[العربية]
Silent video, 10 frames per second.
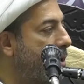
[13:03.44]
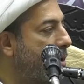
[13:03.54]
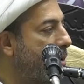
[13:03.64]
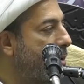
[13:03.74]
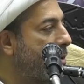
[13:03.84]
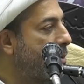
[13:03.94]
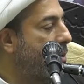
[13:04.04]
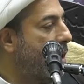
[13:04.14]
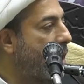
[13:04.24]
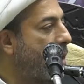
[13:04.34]
دين
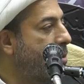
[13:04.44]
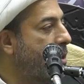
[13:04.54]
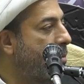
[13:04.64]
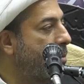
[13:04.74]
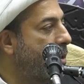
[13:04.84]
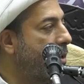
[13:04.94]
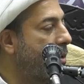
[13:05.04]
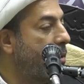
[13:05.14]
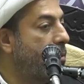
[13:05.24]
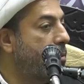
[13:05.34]
والخامس هم دين
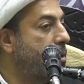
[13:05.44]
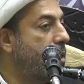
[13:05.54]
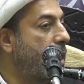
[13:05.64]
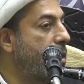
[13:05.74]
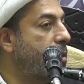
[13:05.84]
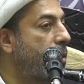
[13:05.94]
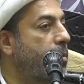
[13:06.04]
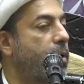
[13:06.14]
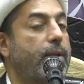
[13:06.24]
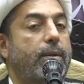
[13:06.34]
والسادس
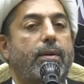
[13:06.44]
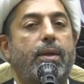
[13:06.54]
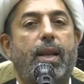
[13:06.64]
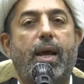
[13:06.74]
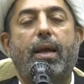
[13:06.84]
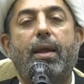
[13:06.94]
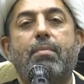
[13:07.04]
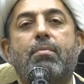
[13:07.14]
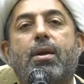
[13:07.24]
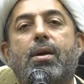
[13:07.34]
هم دين لكن
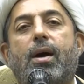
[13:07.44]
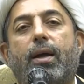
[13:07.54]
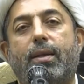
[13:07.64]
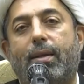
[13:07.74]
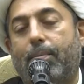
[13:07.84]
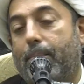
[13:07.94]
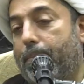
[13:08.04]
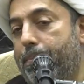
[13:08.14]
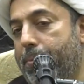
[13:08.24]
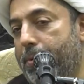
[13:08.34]
مراتب
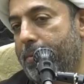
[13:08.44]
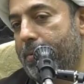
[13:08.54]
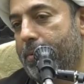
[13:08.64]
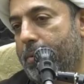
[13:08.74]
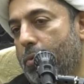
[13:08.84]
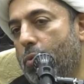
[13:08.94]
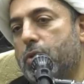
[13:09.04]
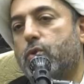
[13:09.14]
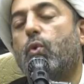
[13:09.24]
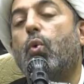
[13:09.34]

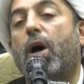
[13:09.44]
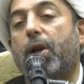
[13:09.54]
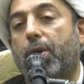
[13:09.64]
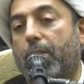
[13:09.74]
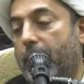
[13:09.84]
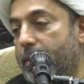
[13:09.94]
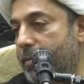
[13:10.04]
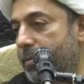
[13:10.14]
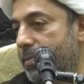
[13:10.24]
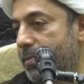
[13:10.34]
وصور
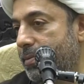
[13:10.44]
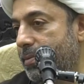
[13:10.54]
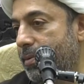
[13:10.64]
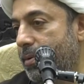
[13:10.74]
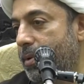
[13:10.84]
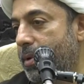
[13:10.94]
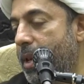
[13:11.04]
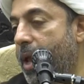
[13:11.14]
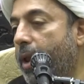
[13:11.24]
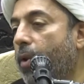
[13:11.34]

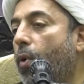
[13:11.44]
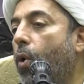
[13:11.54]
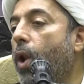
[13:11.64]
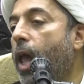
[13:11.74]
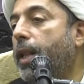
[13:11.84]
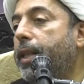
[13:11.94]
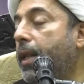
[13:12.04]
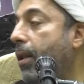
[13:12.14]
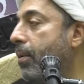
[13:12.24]
لكن كلها دين